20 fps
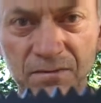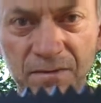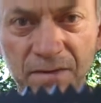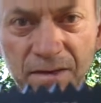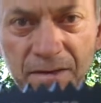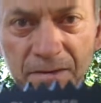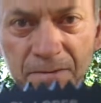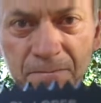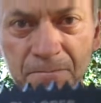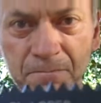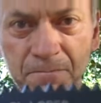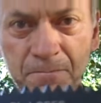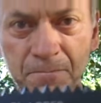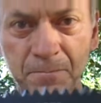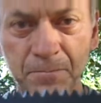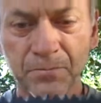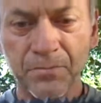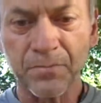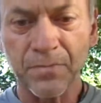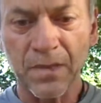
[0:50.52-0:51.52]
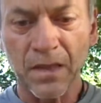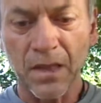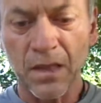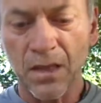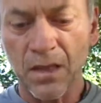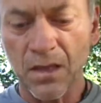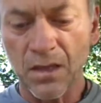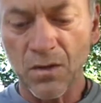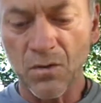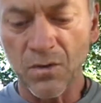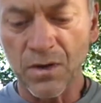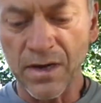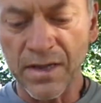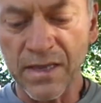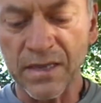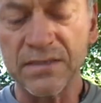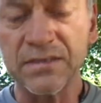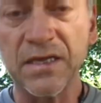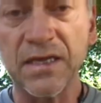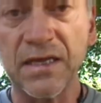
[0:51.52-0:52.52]
é. Eu
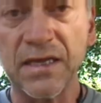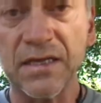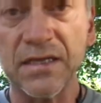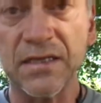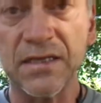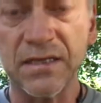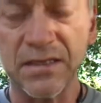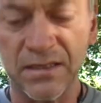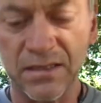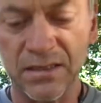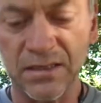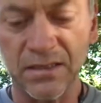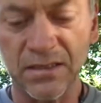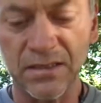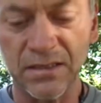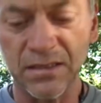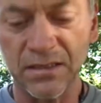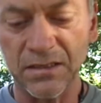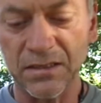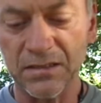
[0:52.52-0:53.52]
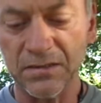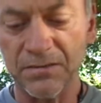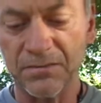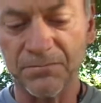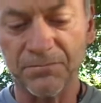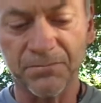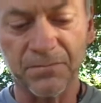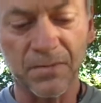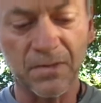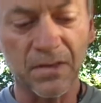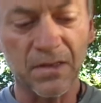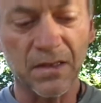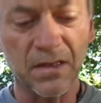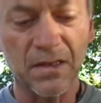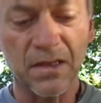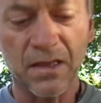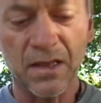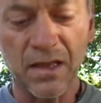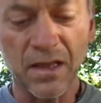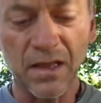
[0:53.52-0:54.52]
ganhei dele e
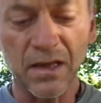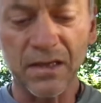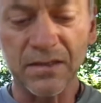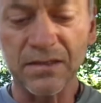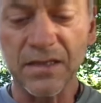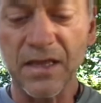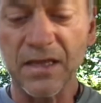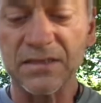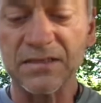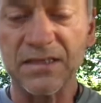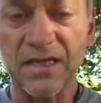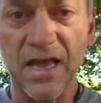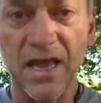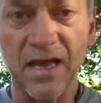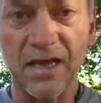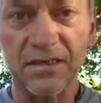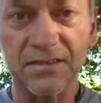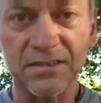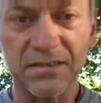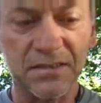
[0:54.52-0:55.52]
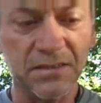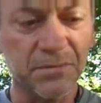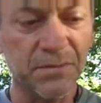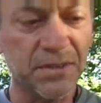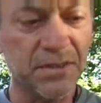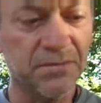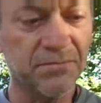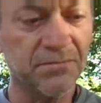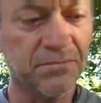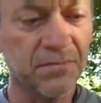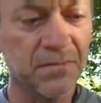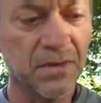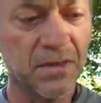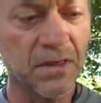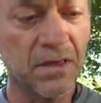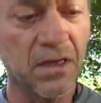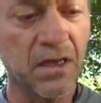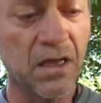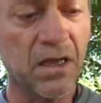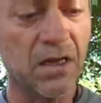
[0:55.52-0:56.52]
ela tem a serra em cima,
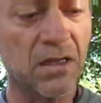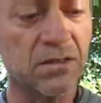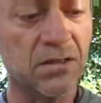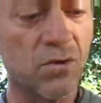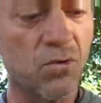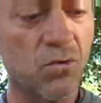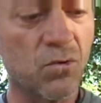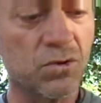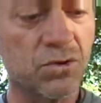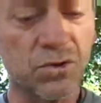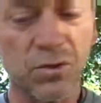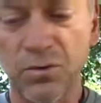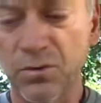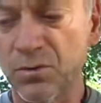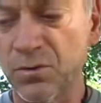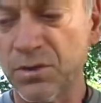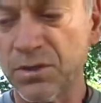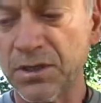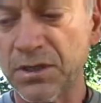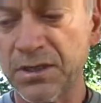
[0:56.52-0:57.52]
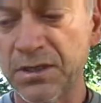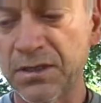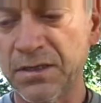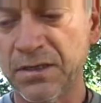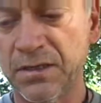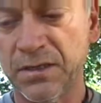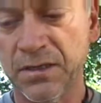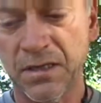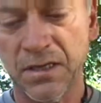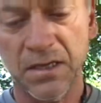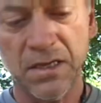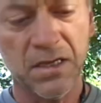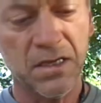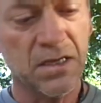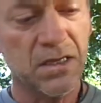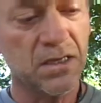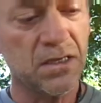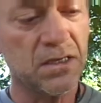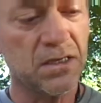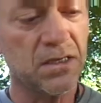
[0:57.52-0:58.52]
ela tem o gut hook,
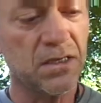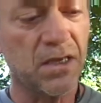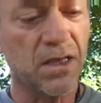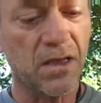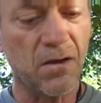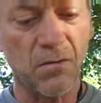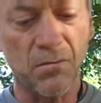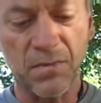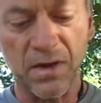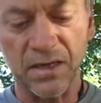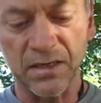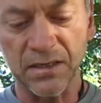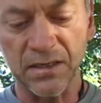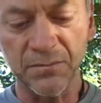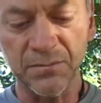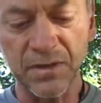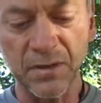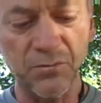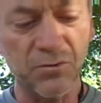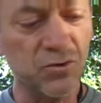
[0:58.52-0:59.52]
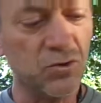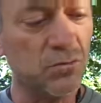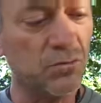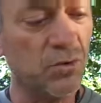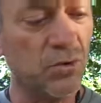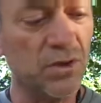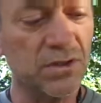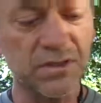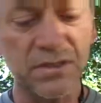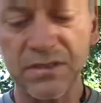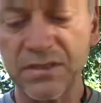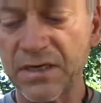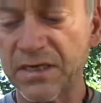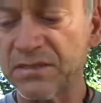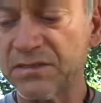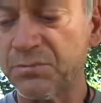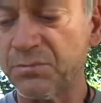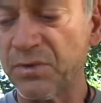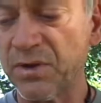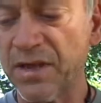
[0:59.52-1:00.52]
e é uma lâmina muito boa de
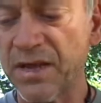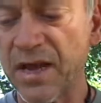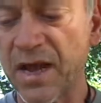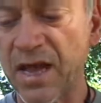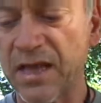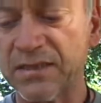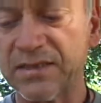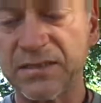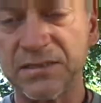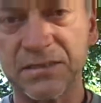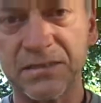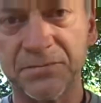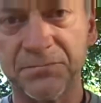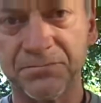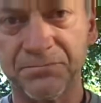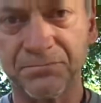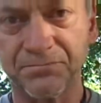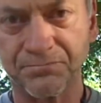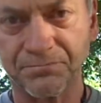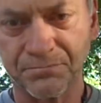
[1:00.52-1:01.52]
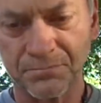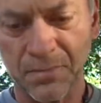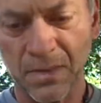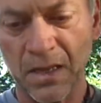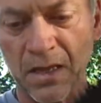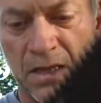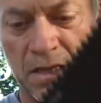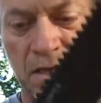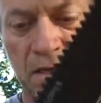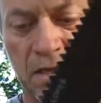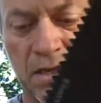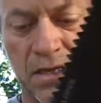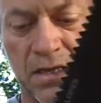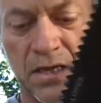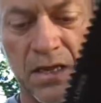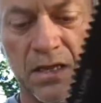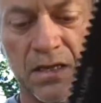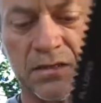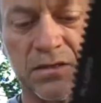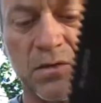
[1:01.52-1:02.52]
13 polegadas.
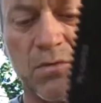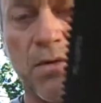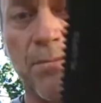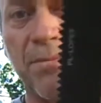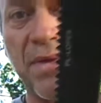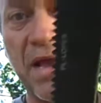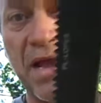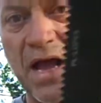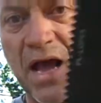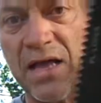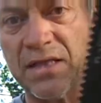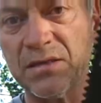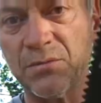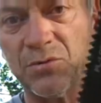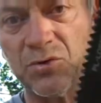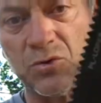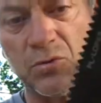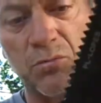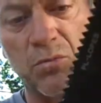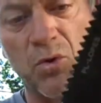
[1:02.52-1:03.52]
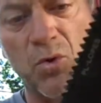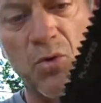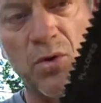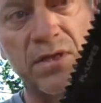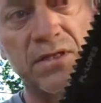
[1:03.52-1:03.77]
Ela tem uma pegada muito boa,